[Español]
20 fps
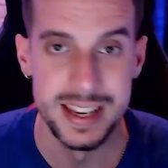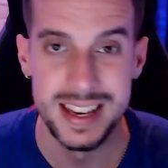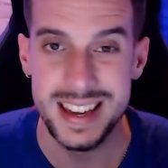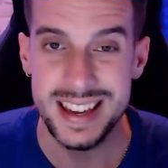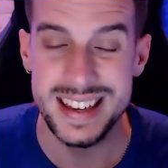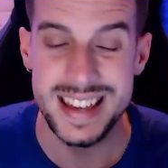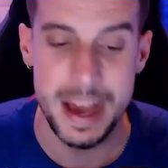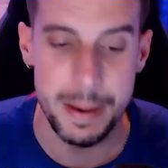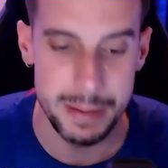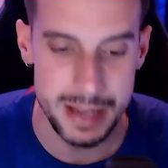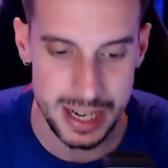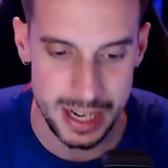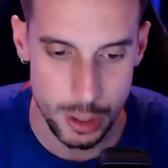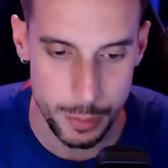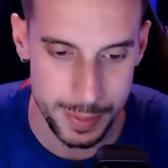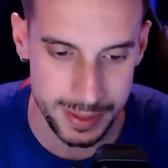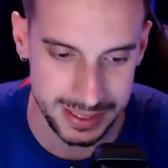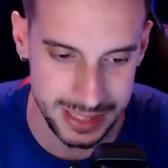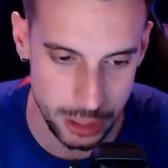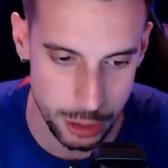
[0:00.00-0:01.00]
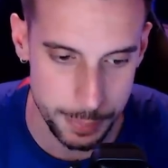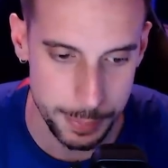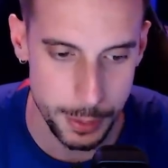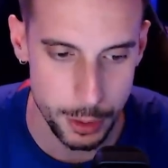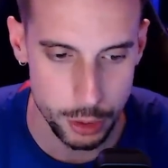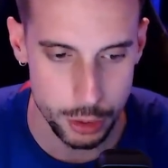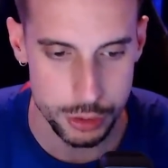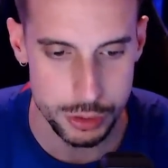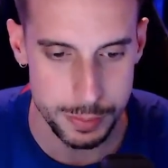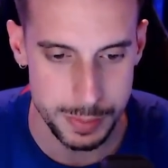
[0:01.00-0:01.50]
y habrían aumentado
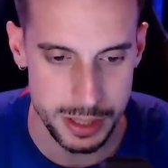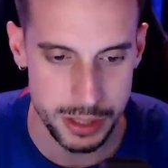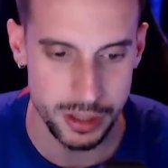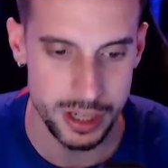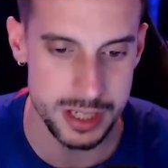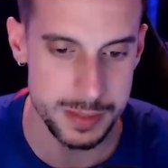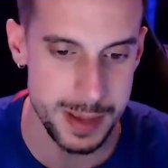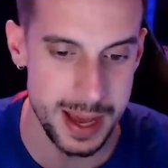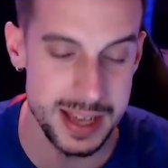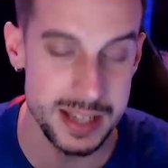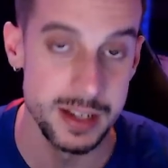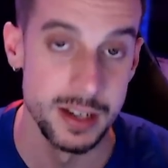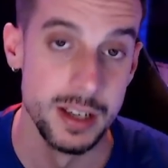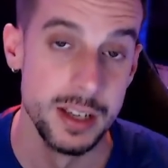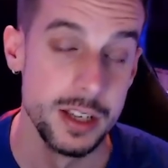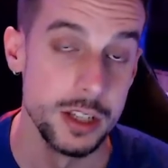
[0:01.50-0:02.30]
pocos millones más.